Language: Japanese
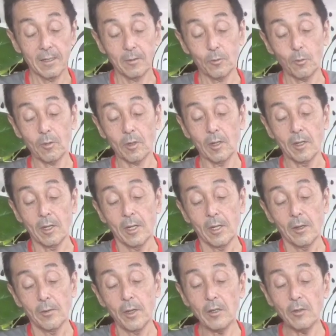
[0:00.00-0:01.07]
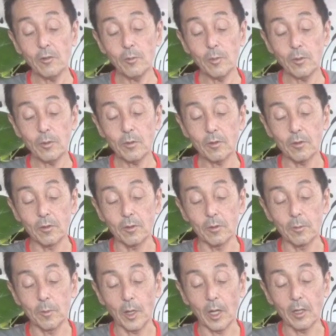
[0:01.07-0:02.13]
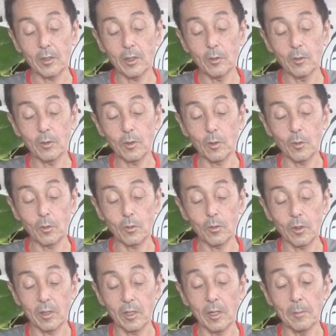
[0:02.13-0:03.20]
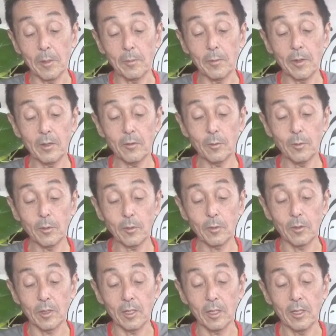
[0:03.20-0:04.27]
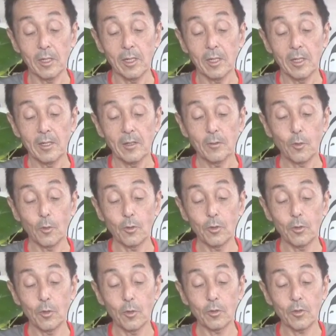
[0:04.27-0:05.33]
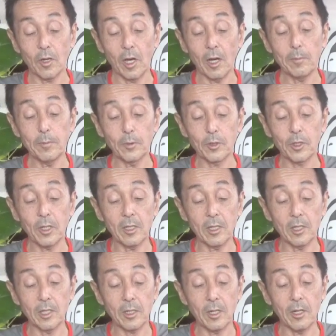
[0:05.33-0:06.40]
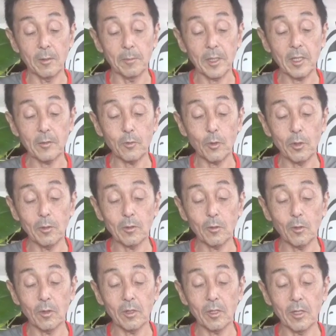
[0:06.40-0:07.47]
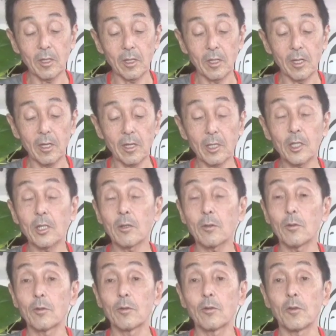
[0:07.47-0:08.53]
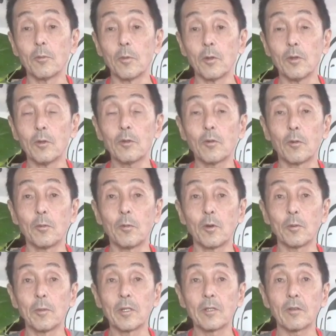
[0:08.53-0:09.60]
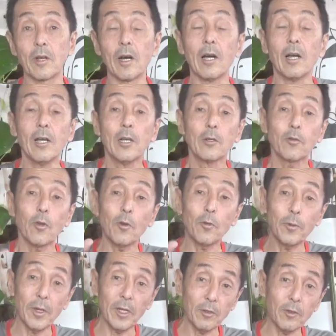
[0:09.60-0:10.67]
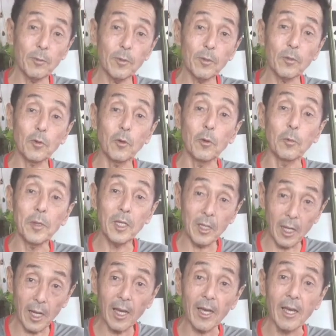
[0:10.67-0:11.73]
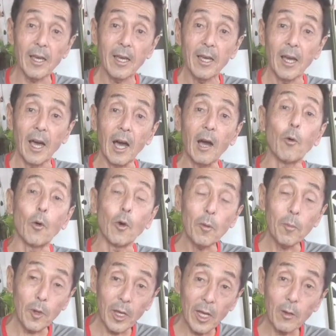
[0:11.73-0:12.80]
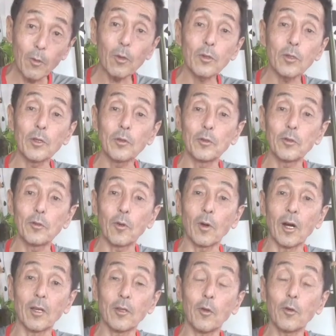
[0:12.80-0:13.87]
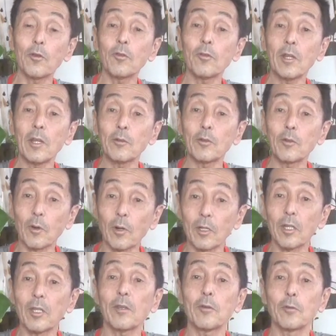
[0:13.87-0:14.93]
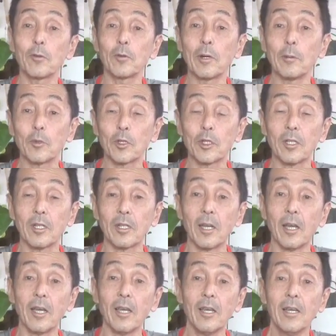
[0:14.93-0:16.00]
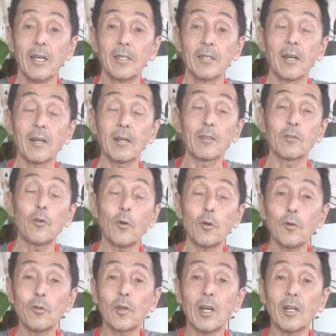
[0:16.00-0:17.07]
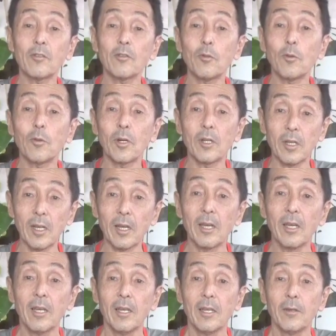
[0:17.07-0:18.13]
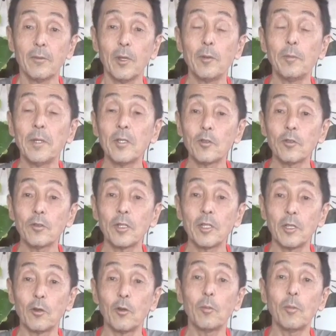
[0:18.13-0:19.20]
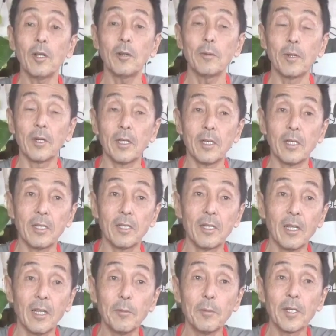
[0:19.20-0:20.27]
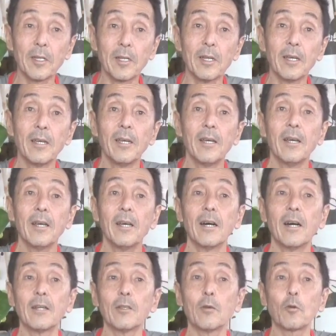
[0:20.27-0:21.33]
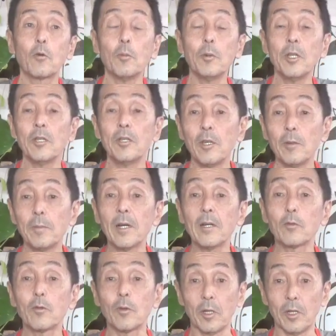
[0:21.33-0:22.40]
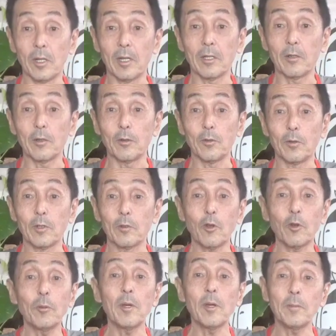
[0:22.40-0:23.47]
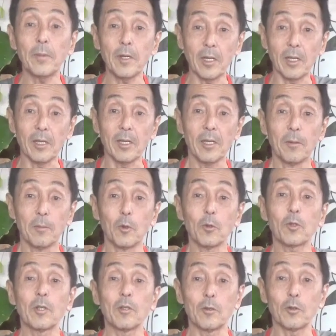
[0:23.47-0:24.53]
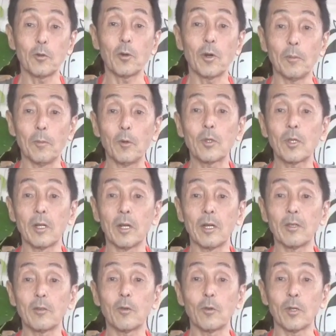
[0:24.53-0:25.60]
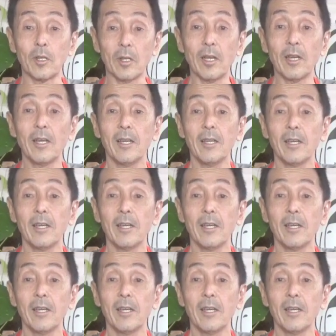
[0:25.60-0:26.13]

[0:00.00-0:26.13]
そっか、Facebook もやってるってことでね、Facebook にそういう様子をアップしたりしたら、またそれはそれでね、批判してくる人もいると思いますが、その Facebook を見て、あ、俺もやろうっていう人が、余裕のある人が出てくるかもしれない。だからそういう活動がね、フィリピン中に広まればいいって。今ね、コミュニティパントリーなんていう、それもやっぱり持ってる人が持ってない人にね、